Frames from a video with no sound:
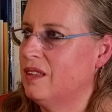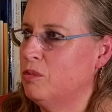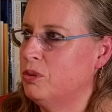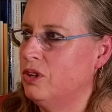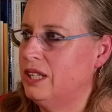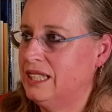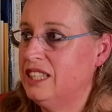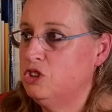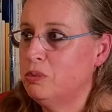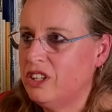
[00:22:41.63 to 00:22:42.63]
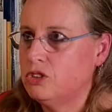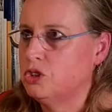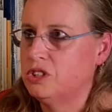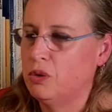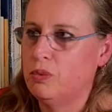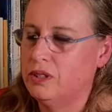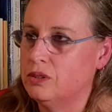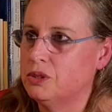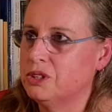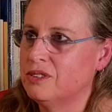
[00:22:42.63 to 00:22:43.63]
porque es que yo veo esos
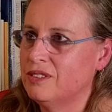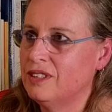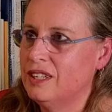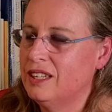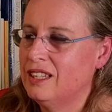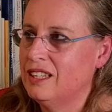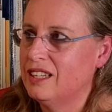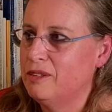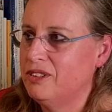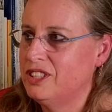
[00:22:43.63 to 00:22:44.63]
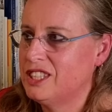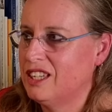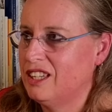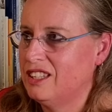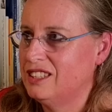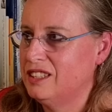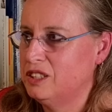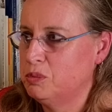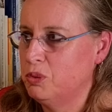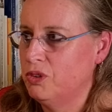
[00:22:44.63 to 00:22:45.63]
encuentros. Hay veces que
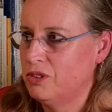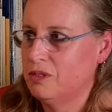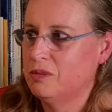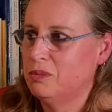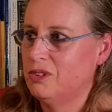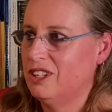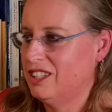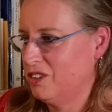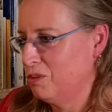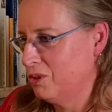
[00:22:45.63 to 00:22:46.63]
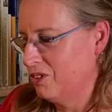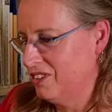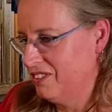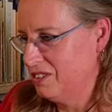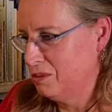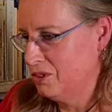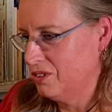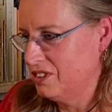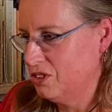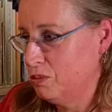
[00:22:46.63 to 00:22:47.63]
sientes pudor, porque es como dices,
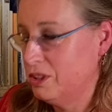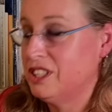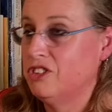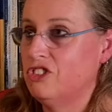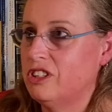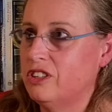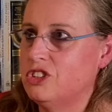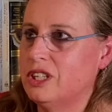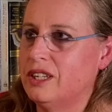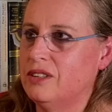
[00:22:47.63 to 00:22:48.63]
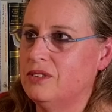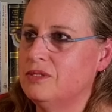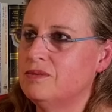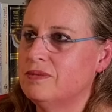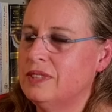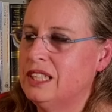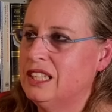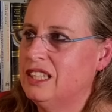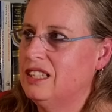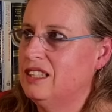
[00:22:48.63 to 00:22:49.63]
bueno, estoy pisando terreno sagrado, ¿no?
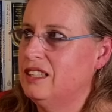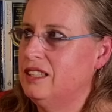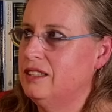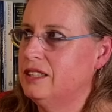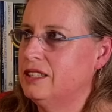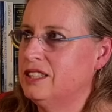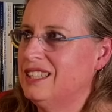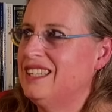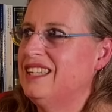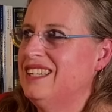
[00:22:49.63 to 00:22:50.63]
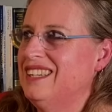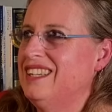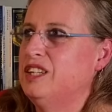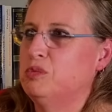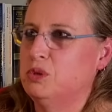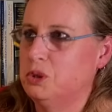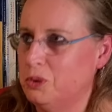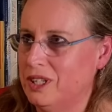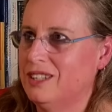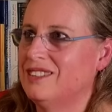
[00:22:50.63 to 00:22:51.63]
Y dices, qué
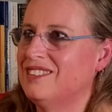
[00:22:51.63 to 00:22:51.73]
hermosura,